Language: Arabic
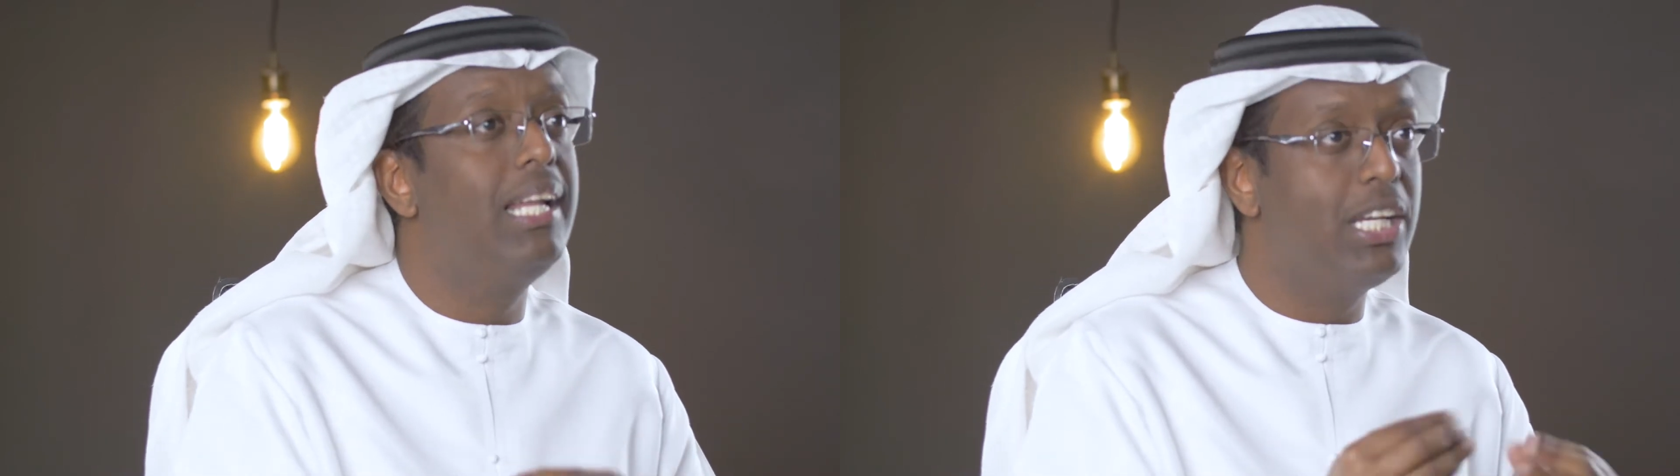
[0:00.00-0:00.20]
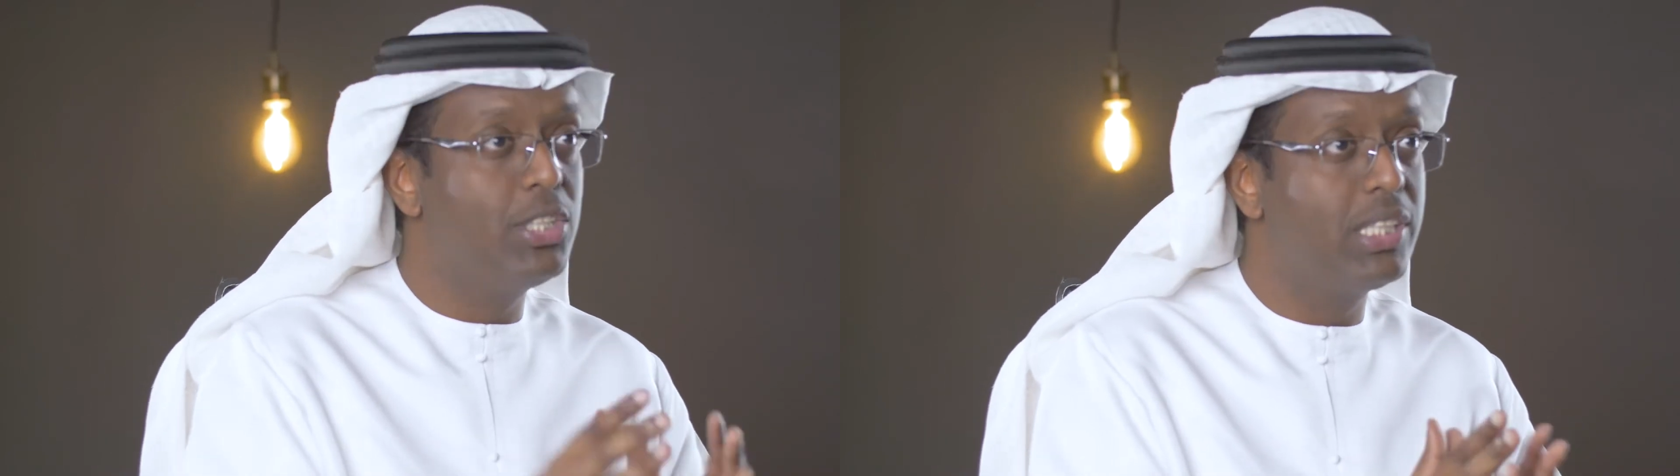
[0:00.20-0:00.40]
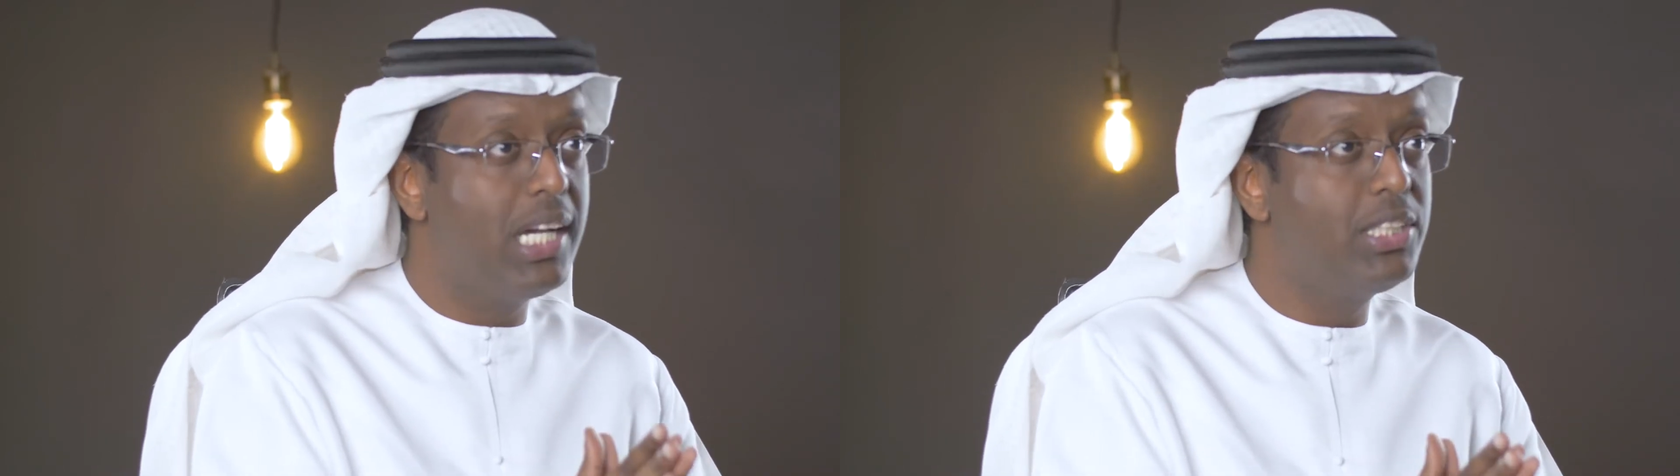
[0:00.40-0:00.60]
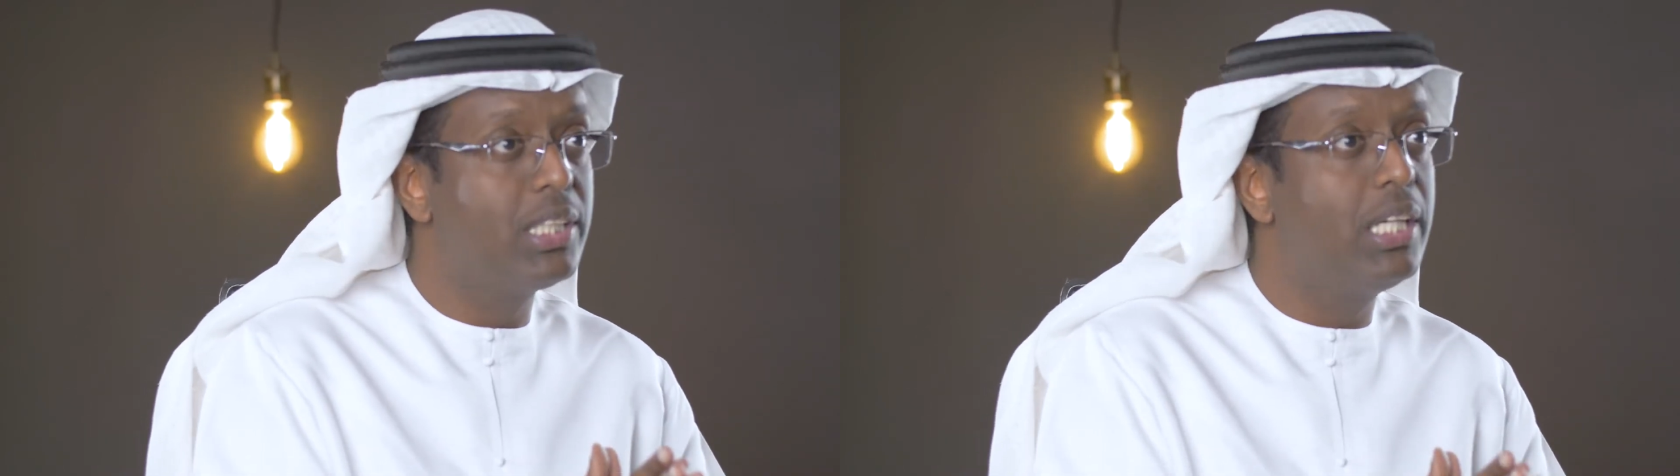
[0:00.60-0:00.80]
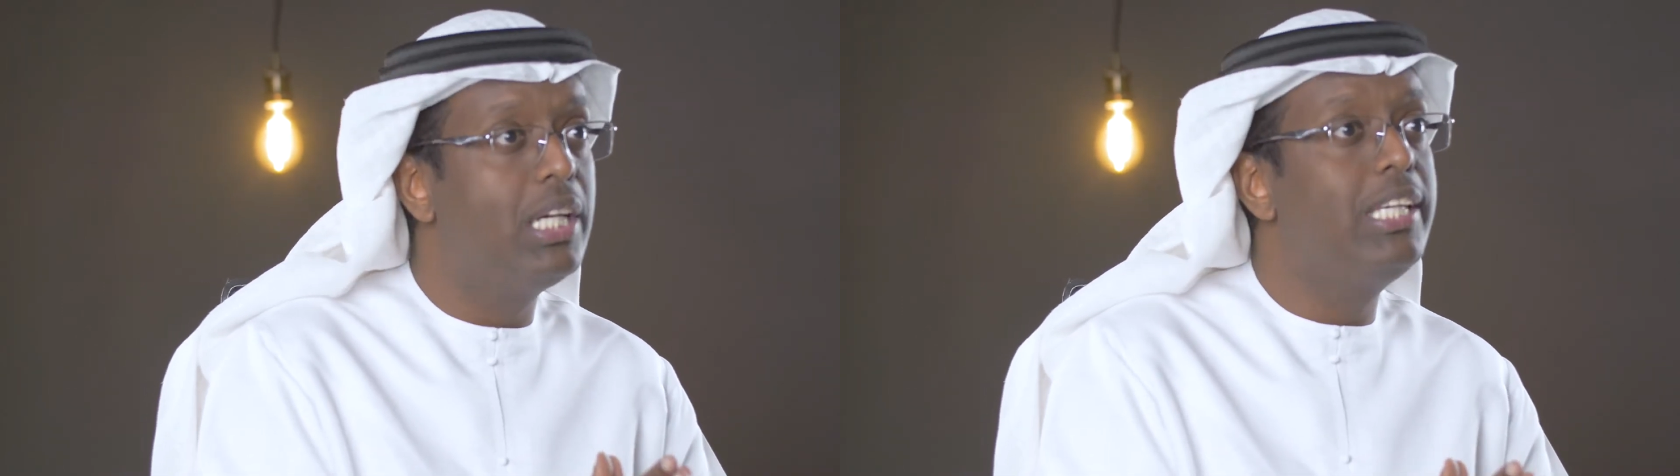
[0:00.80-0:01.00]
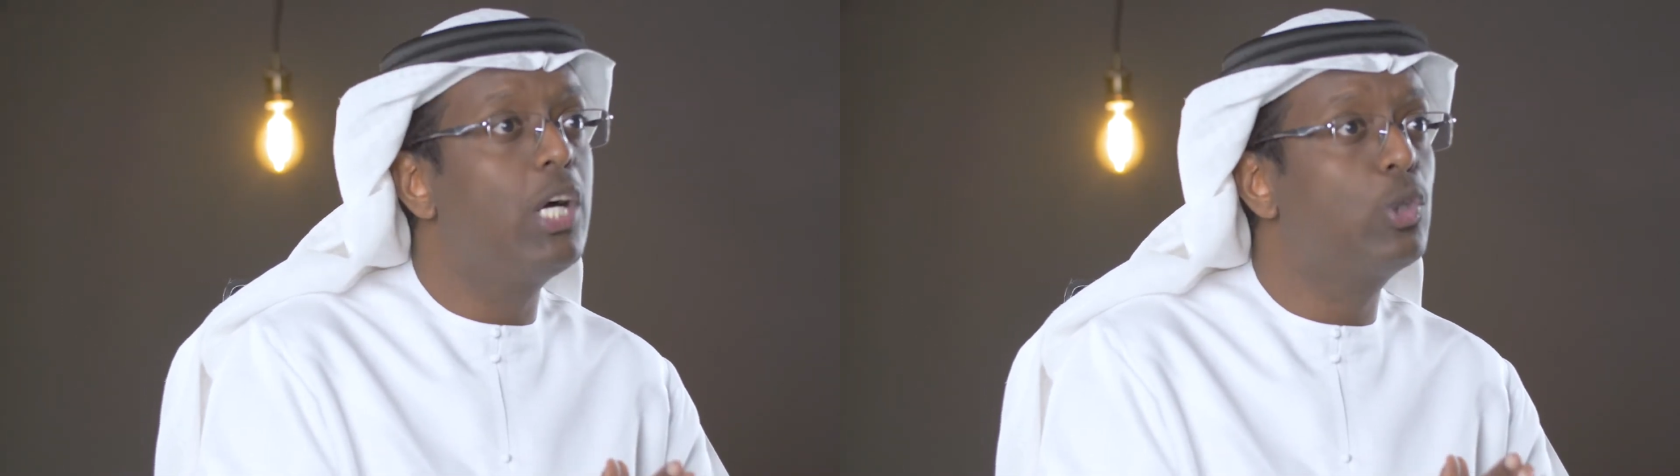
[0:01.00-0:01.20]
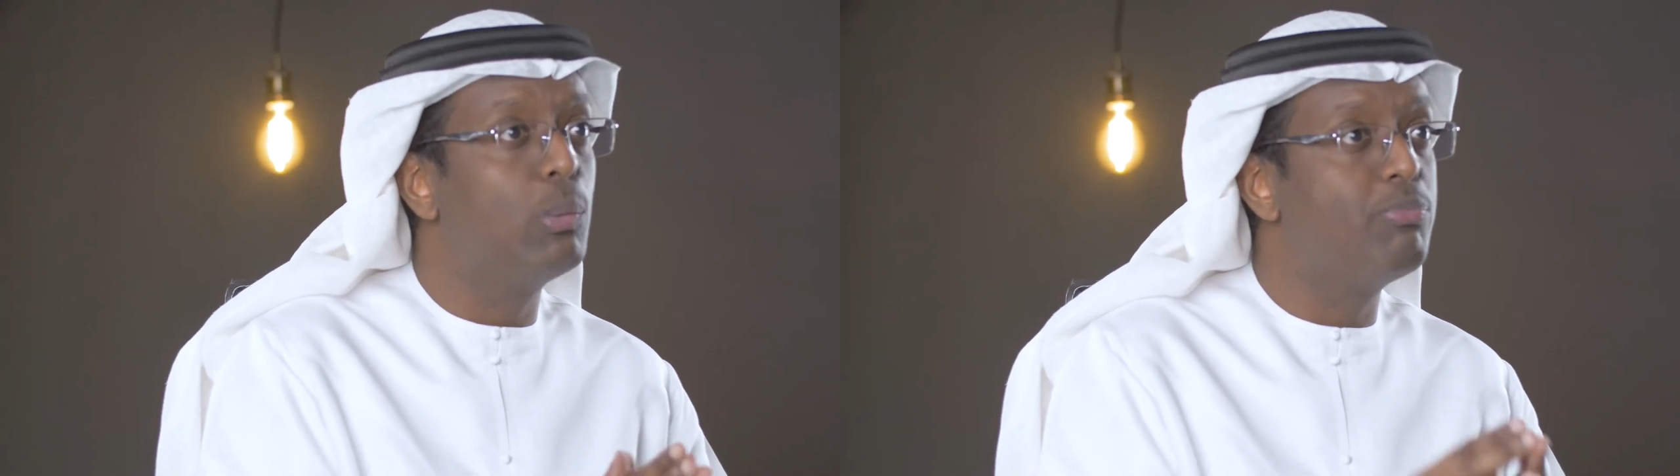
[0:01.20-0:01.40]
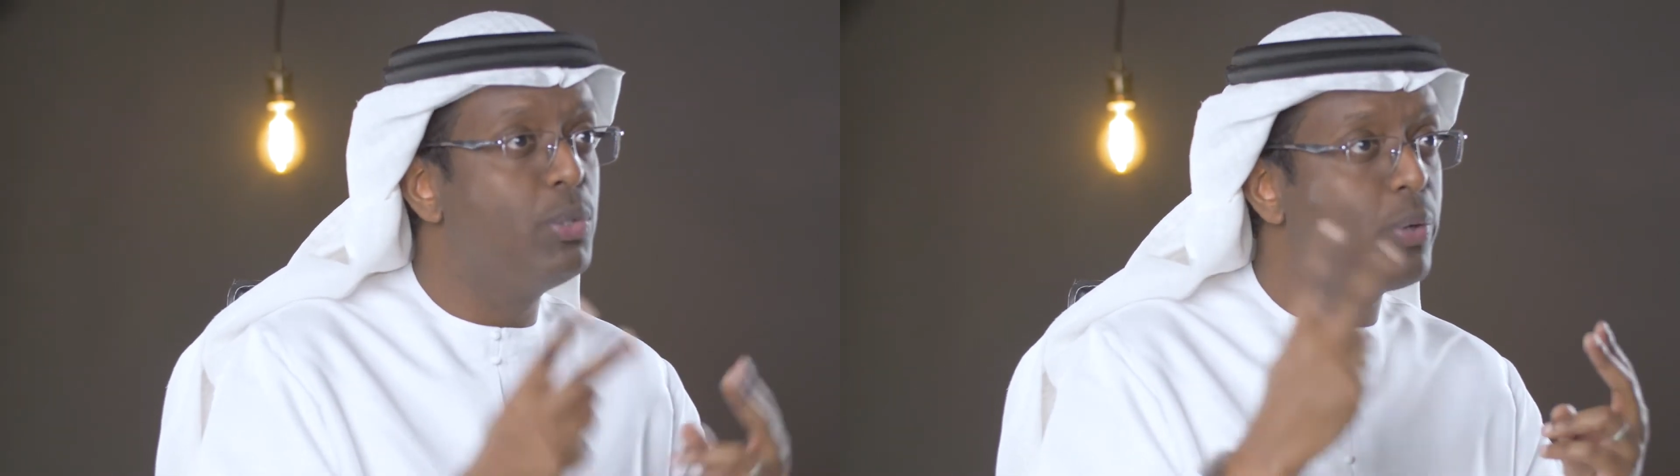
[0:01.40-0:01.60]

الحجاج يكتب في